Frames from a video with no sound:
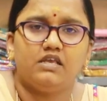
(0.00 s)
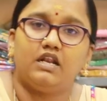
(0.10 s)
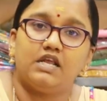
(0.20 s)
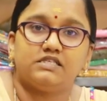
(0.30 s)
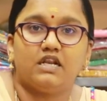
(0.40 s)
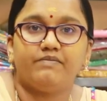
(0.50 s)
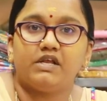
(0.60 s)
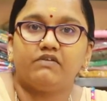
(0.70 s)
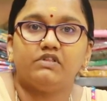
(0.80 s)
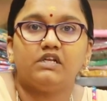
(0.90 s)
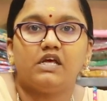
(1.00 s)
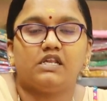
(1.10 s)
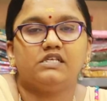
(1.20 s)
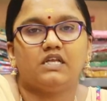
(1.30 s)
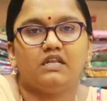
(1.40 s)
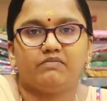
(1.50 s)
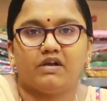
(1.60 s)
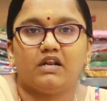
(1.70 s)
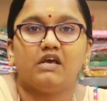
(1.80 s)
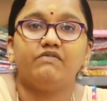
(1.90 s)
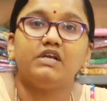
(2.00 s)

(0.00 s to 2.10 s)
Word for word: இல்லை சில பேர் வந்து நான் ரீசெல்லிங் பண்ணலை